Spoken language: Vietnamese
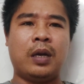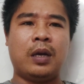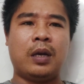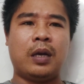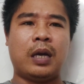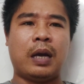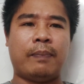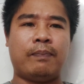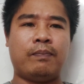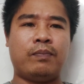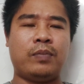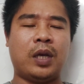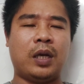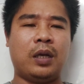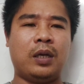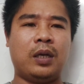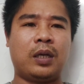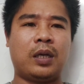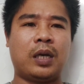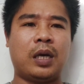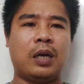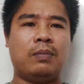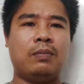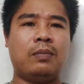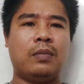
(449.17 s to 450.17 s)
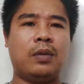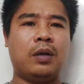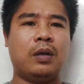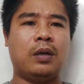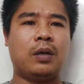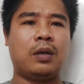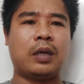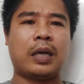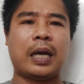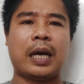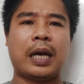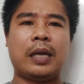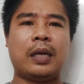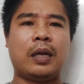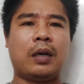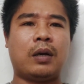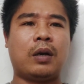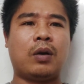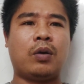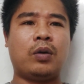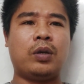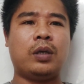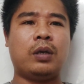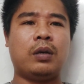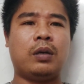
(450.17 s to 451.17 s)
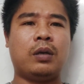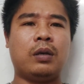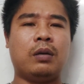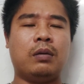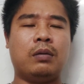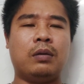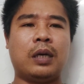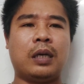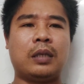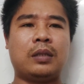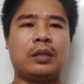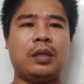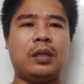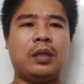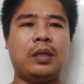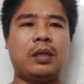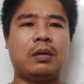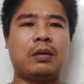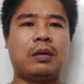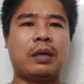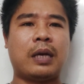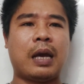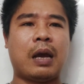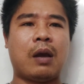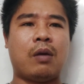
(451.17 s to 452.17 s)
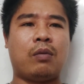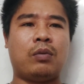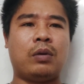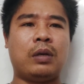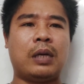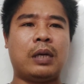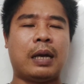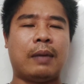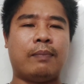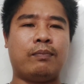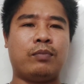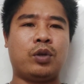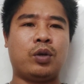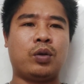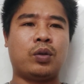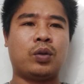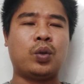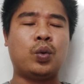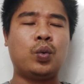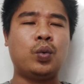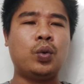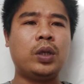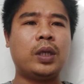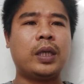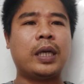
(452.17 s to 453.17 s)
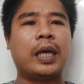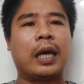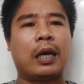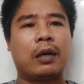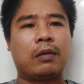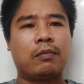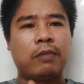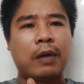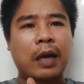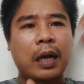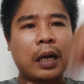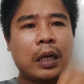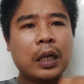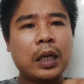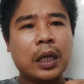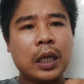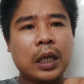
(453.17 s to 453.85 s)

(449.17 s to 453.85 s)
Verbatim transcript: gặp những cái cơn mưa cái là coi như cái lượng axit nó cao nó làm cho thúi cái hạt phấn